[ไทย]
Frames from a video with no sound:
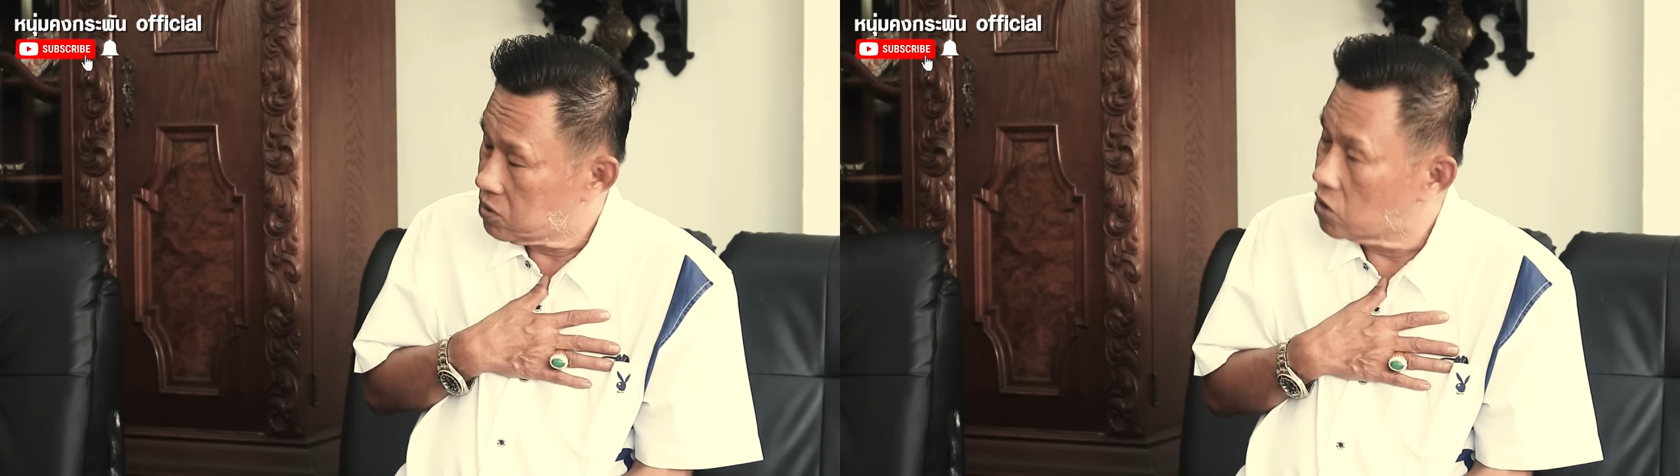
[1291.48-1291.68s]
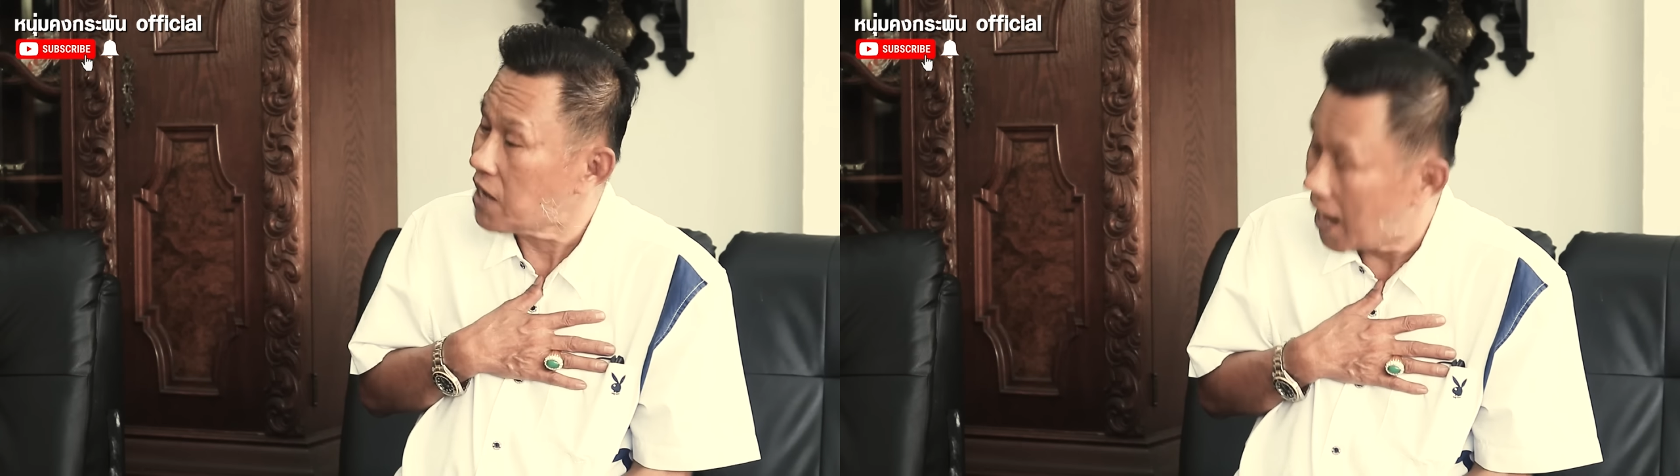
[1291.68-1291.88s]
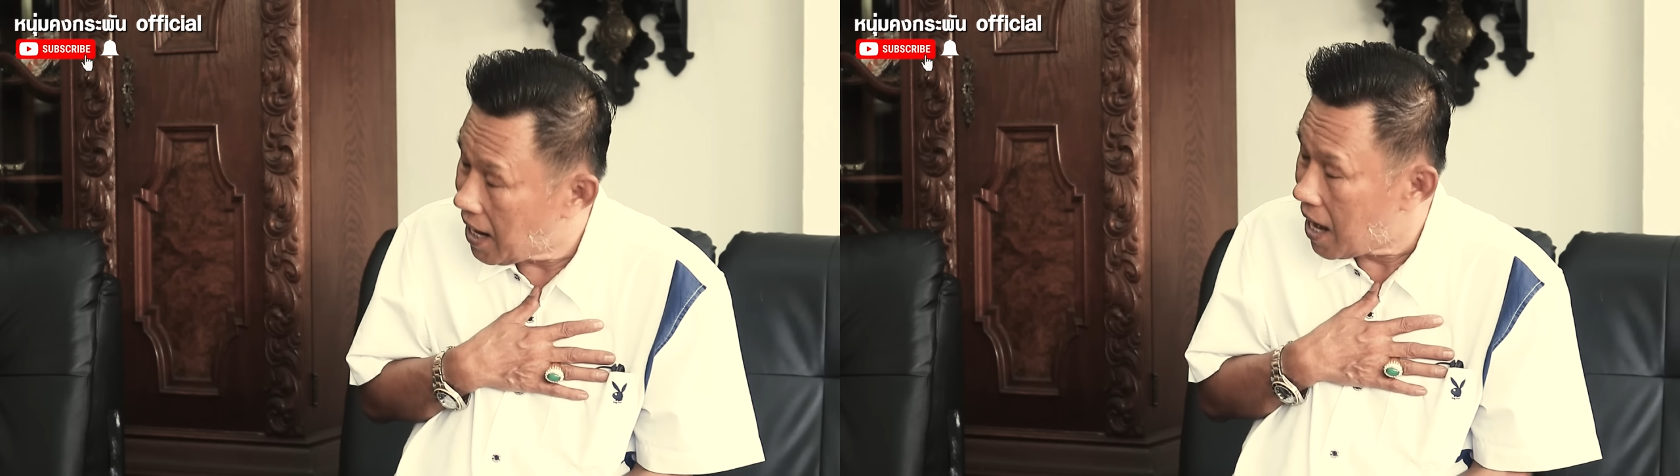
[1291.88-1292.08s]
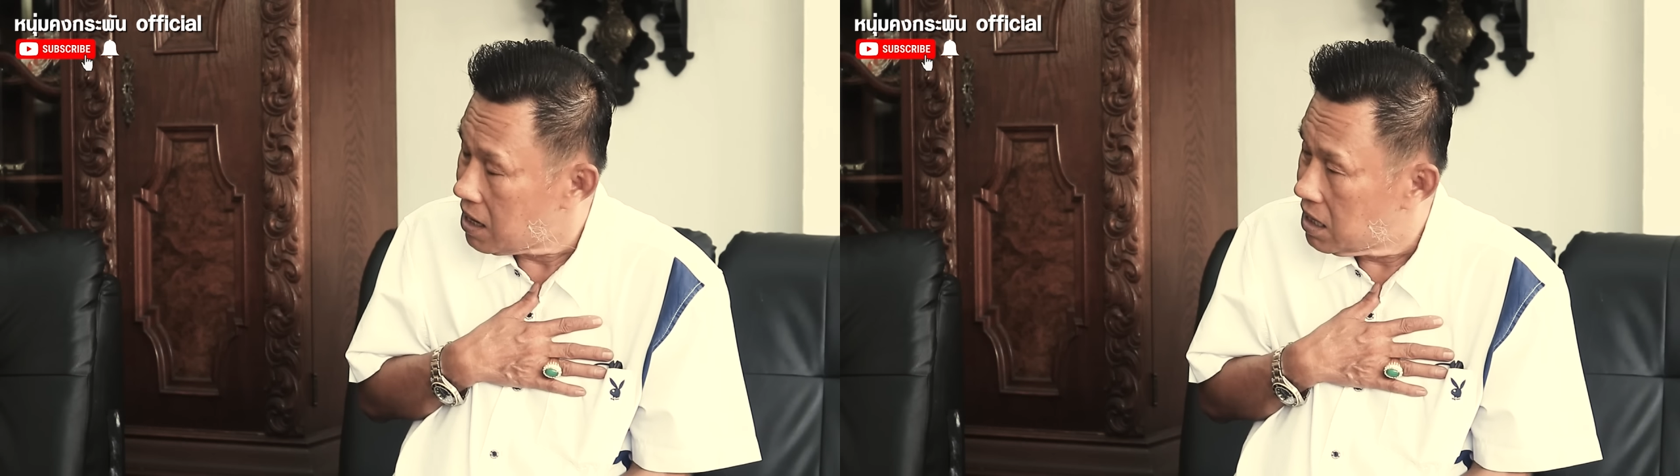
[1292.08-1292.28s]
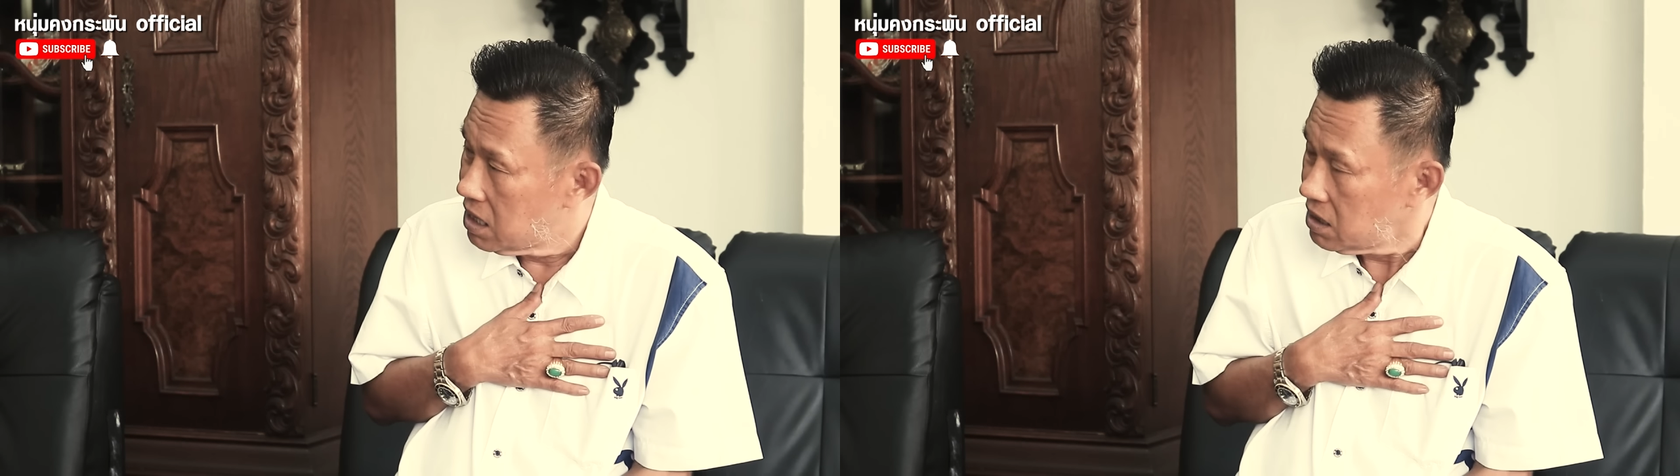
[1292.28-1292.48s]
สงสัยไง
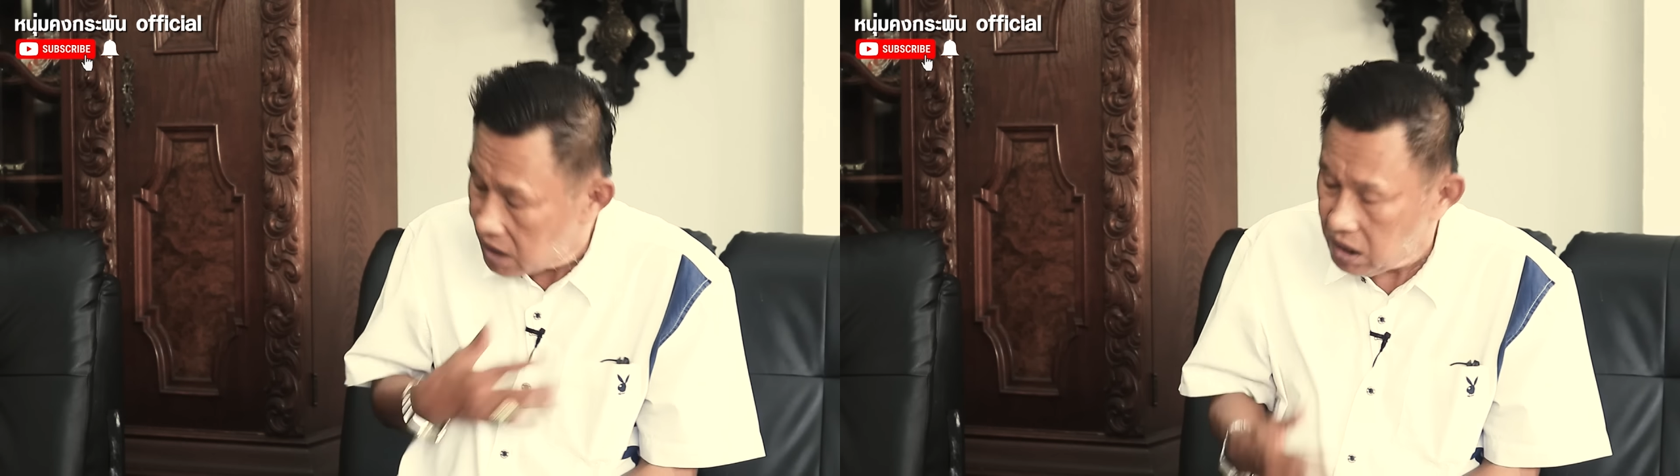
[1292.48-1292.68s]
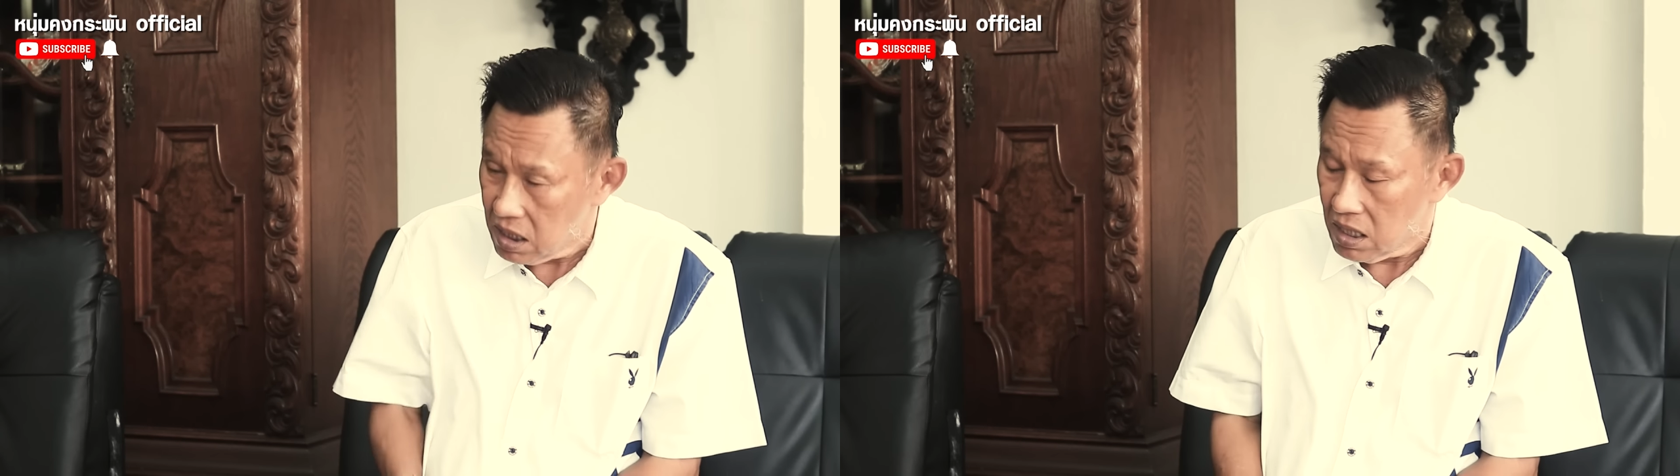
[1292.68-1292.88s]
เฮ้ย